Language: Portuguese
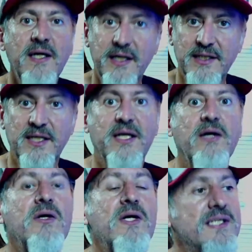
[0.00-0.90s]

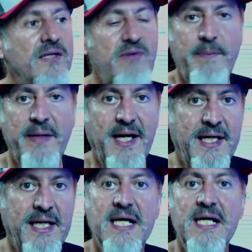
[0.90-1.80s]
Entendeu? Você não vai pegar
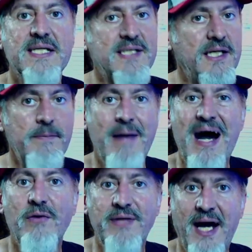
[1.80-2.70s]
criança,
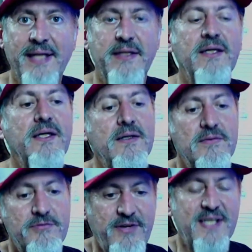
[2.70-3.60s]
animal, nada
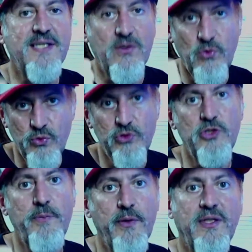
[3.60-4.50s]
faça curso de
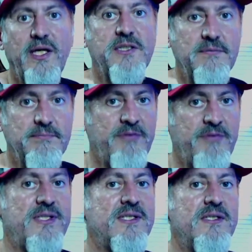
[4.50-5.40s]
pilotagem
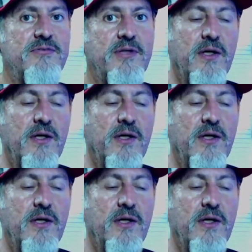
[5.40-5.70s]
defensiva.